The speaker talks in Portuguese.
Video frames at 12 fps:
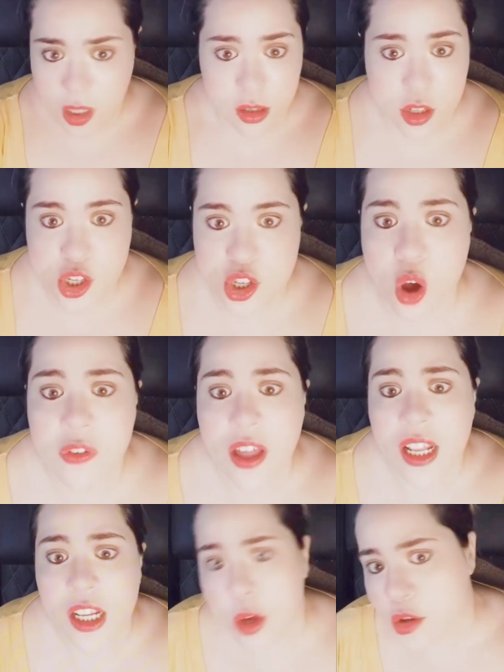Sol
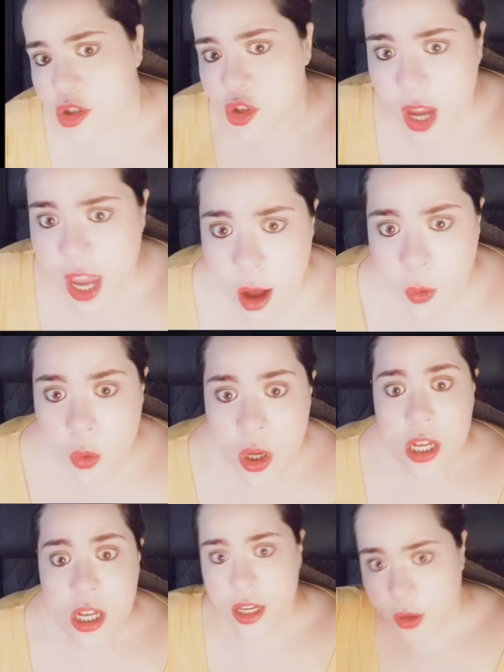falando, eu sou eu,
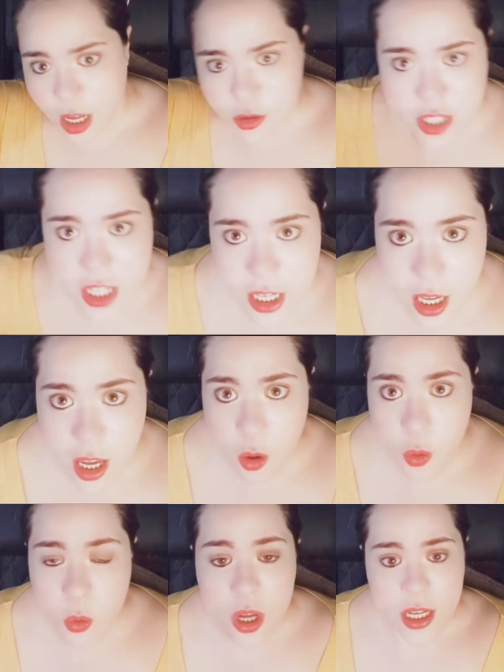e eu quero ser
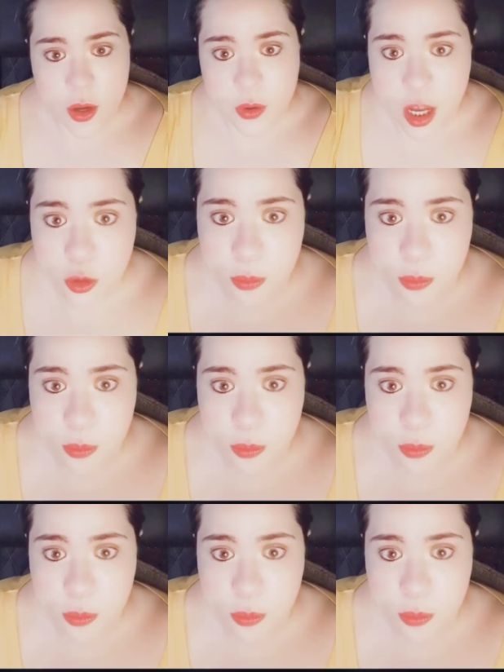eu, e eu quero